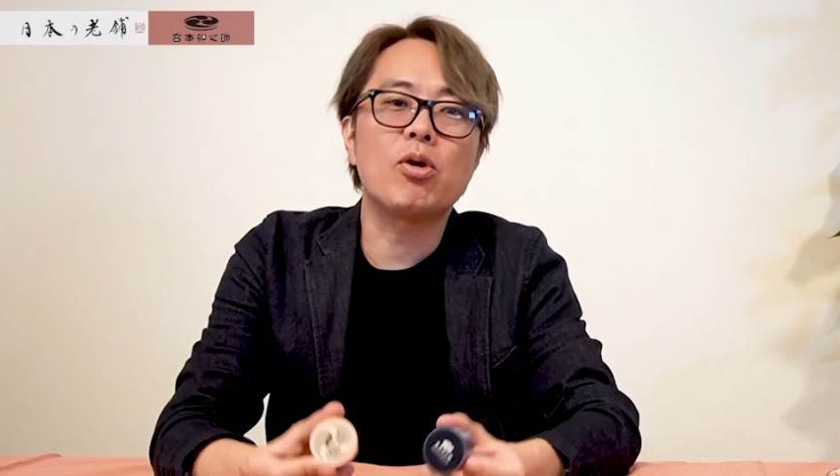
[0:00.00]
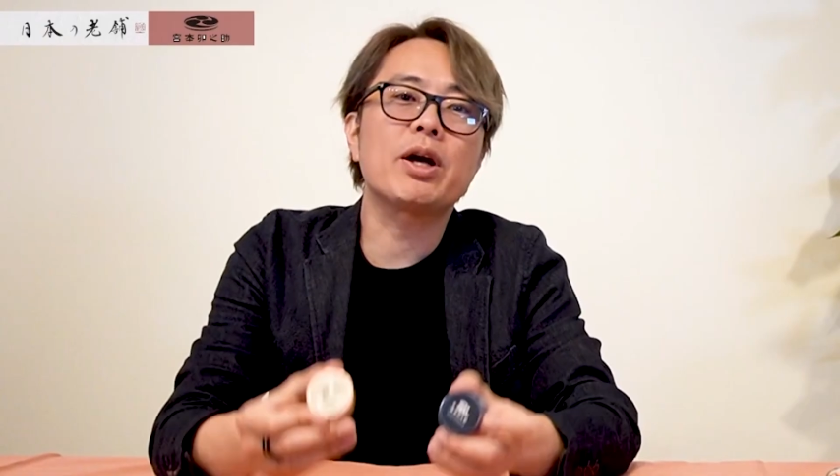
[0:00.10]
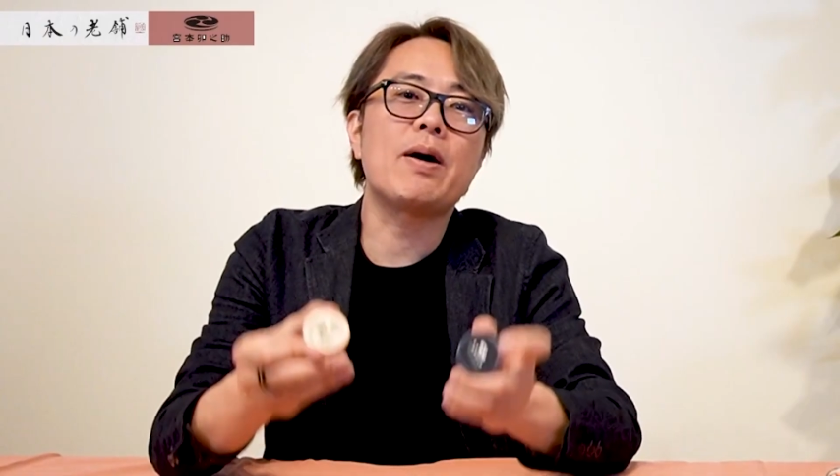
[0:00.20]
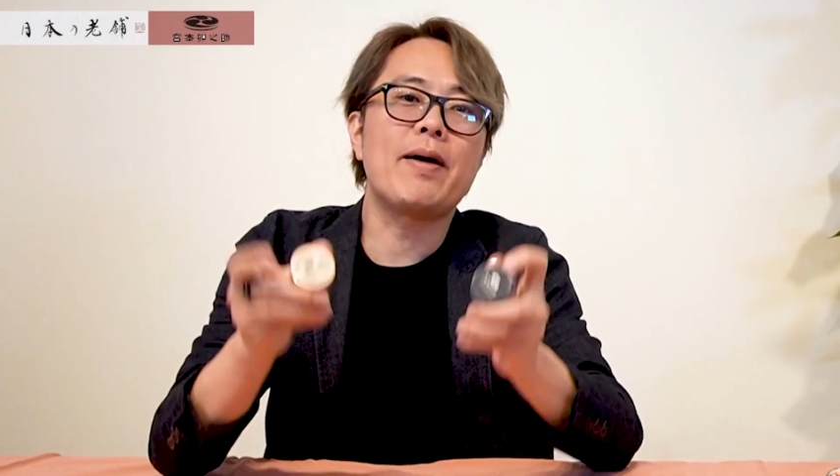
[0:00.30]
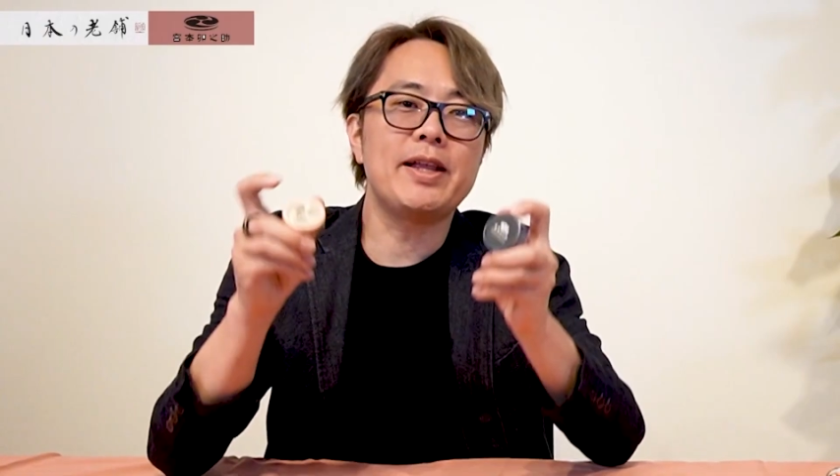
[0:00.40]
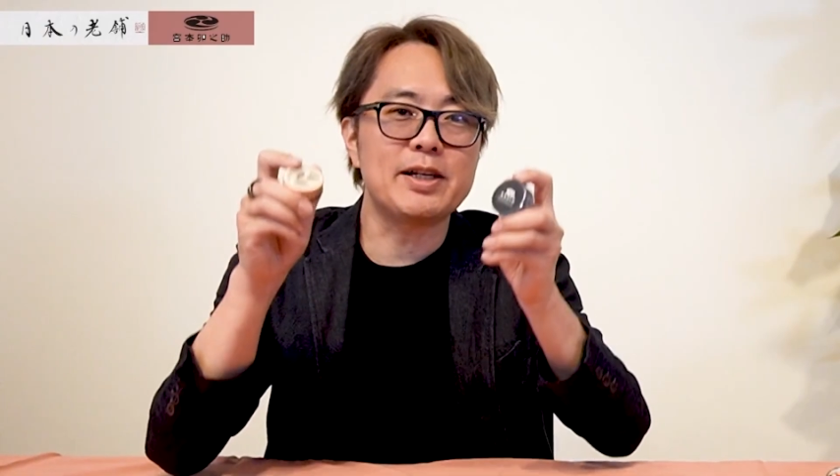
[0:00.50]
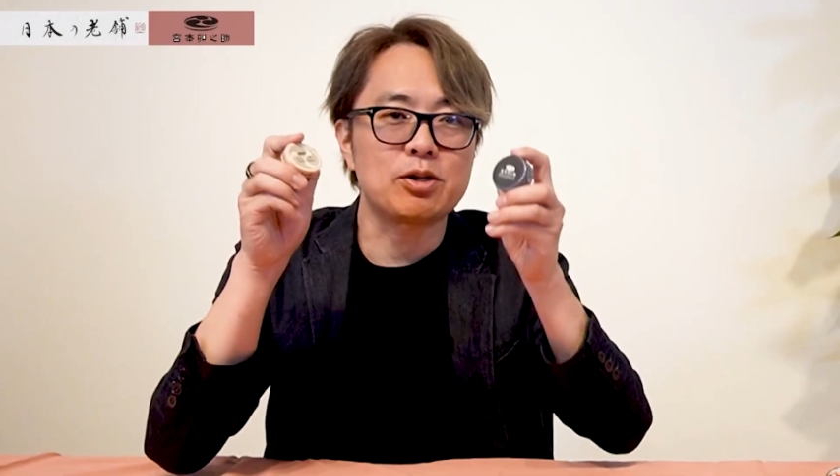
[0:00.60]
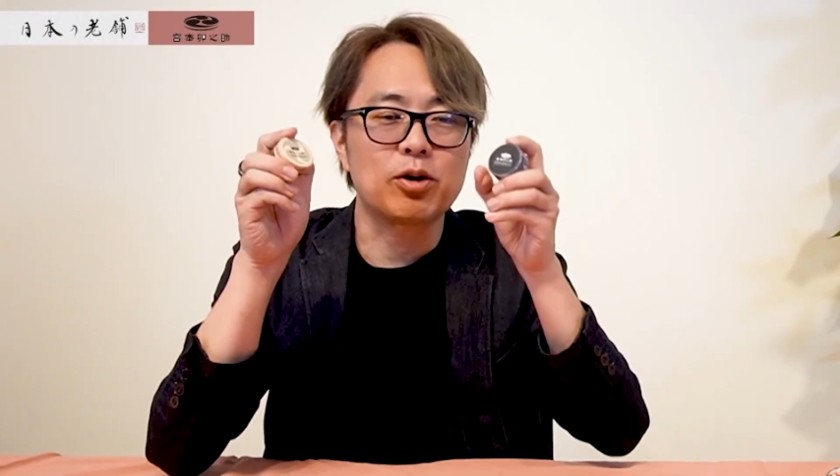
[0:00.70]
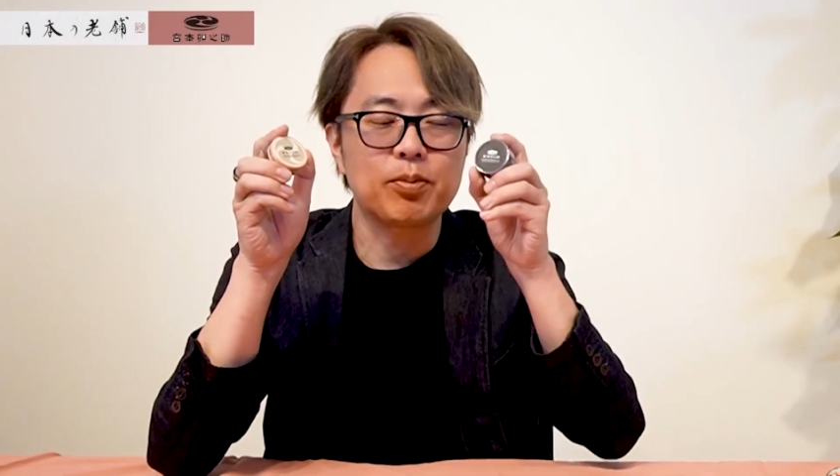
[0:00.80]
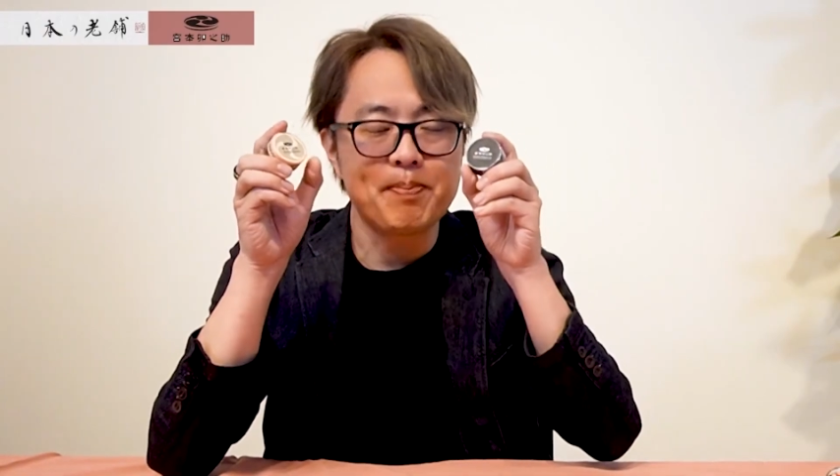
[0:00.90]
これ可愛いんで
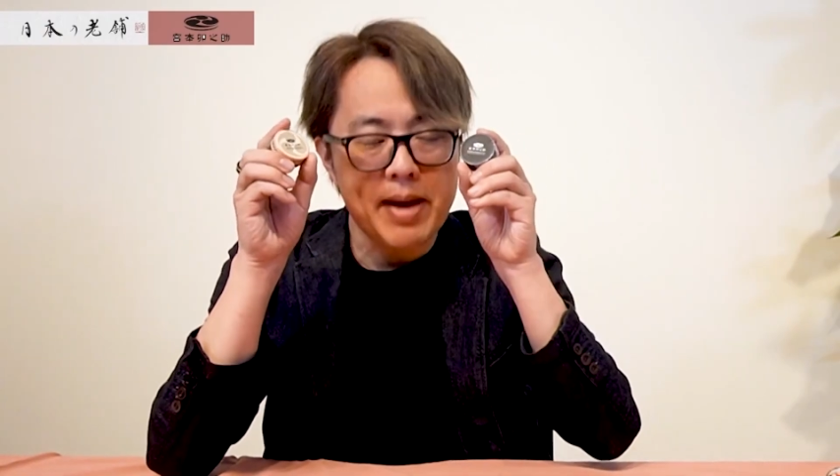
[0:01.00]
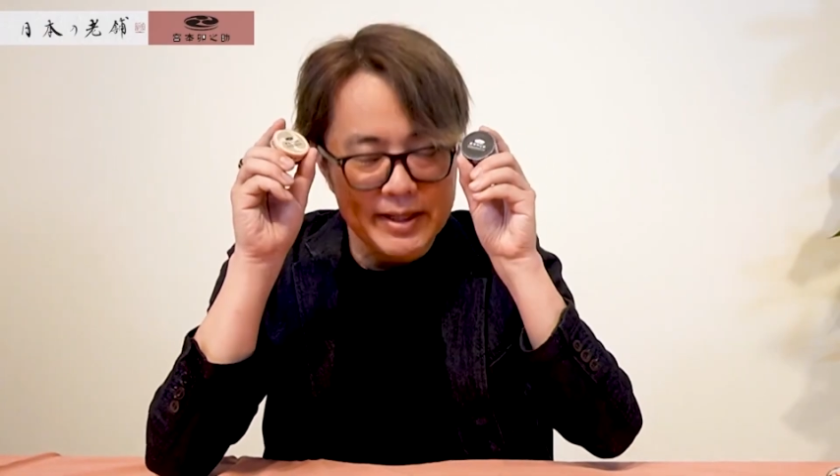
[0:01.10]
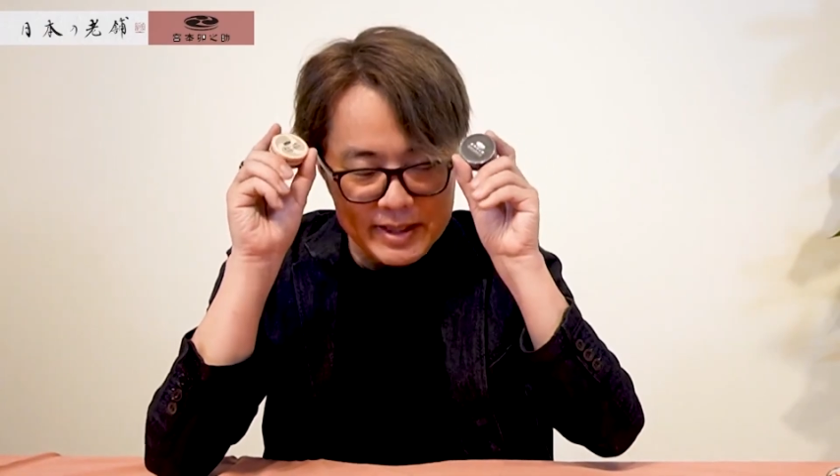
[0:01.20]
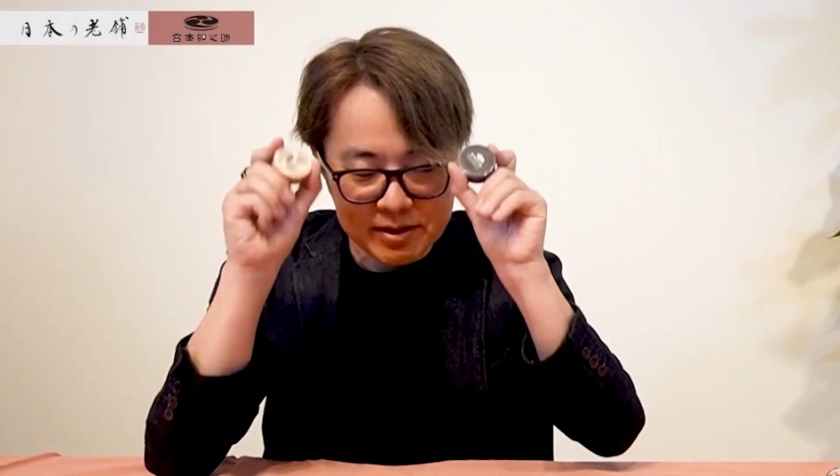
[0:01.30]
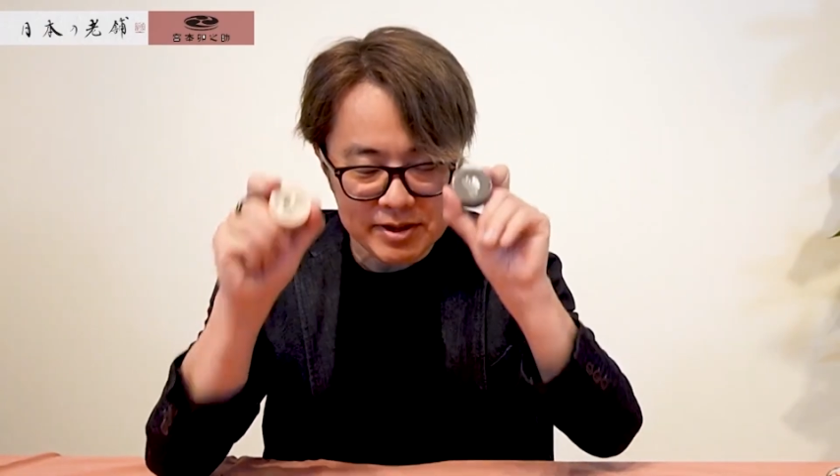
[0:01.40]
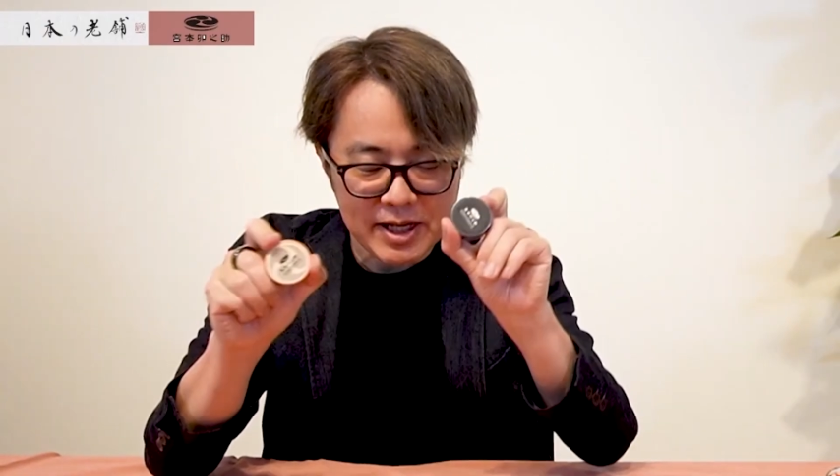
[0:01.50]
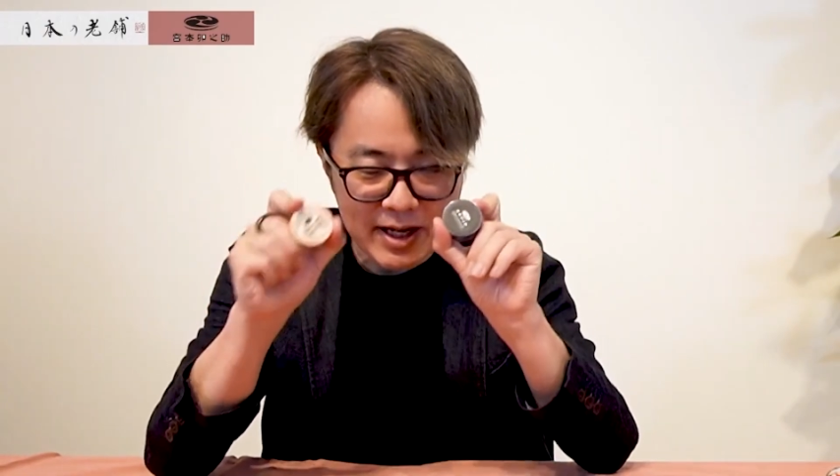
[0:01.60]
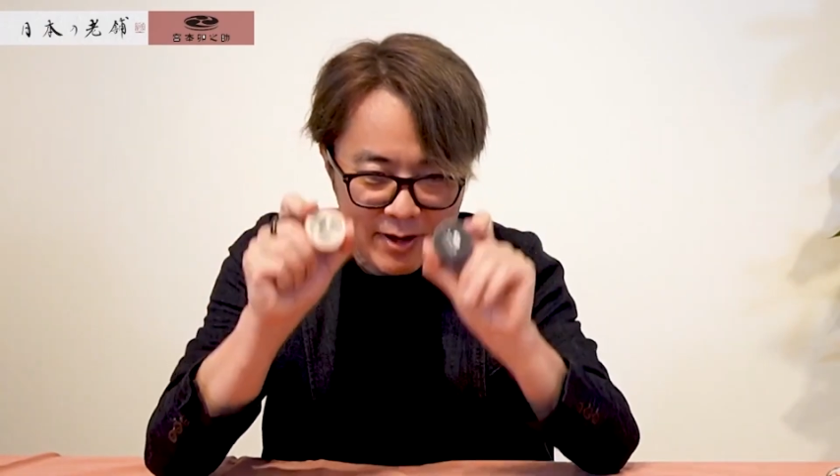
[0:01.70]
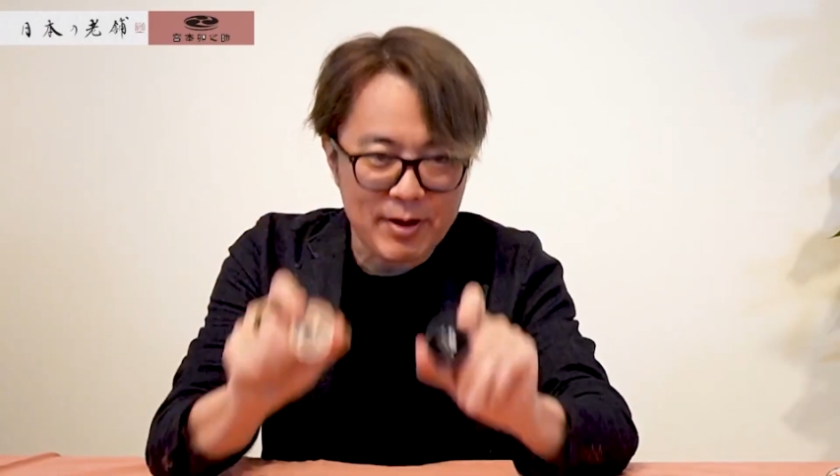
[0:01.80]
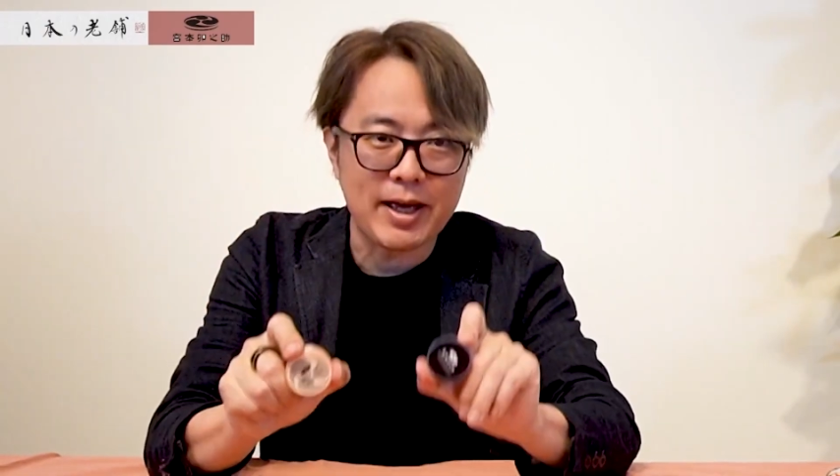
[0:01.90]
すよめちゃく
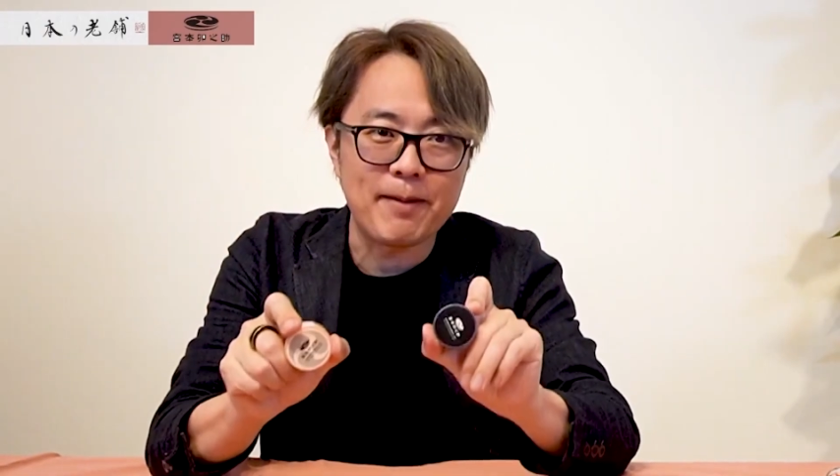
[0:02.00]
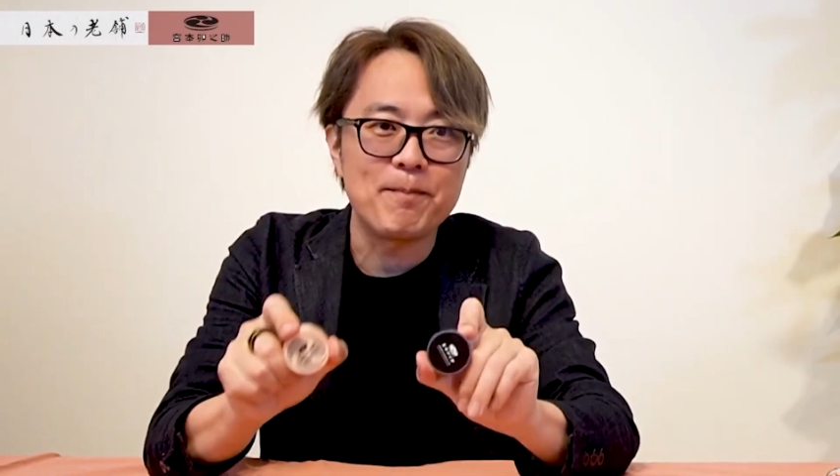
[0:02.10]
ちゃ可愛